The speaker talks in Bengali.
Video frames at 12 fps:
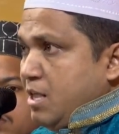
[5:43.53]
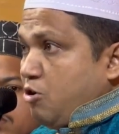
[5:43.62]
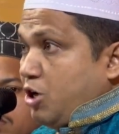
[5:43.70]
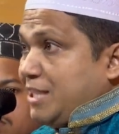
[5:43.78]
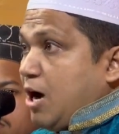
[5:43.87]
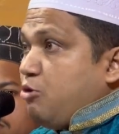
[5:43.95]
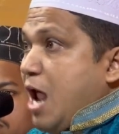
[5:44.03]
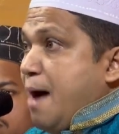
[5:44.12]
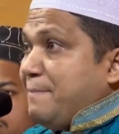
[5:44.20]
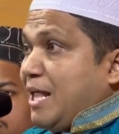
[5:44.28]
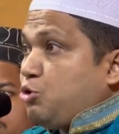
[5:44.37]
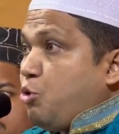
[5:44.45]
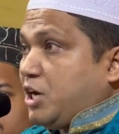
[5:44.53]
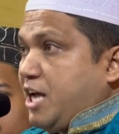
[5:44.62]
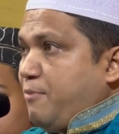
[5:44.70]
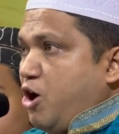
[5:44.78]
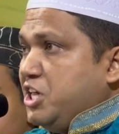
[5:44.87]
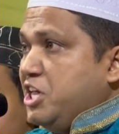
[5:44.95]
কথাগুলো আমরা দুঃখে
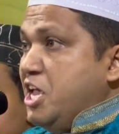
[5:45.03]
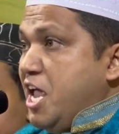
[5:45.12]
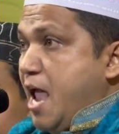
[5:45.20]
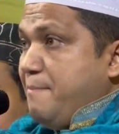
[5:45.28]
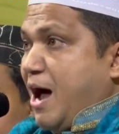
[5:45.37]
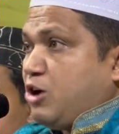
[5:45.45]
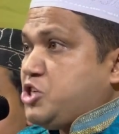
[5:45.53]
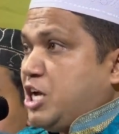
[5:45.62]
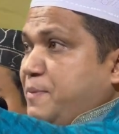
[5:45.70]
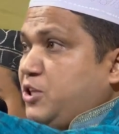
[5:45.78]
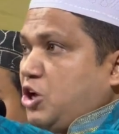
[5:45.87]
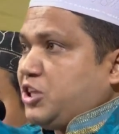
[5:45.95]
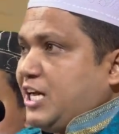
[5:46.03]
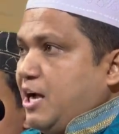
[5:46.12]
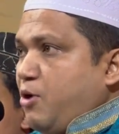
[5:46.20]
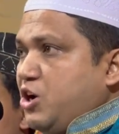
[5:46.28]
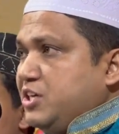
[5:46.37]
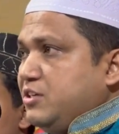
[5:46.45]
বলি এই মানুষের ভিতর থেকে
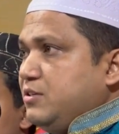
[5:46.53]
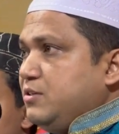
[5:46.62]
বলি